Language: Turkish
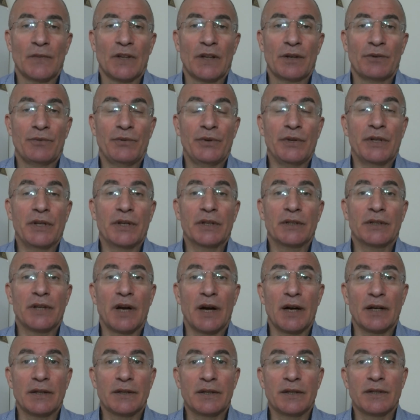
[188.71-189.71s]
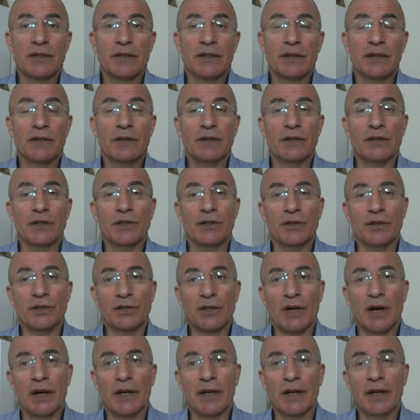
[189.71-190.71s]
fikir teatisi,
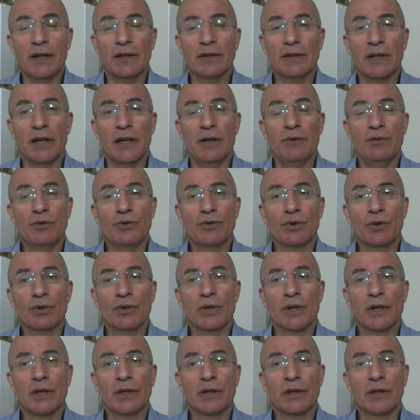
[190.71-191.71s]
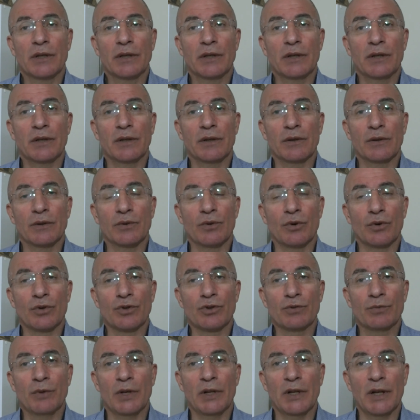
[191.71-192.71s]
istişare, televizyonlardaki
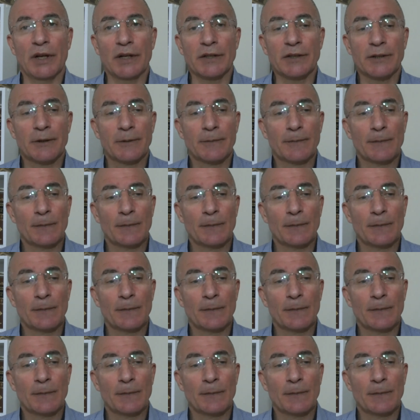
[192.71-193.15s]
konuşmalar,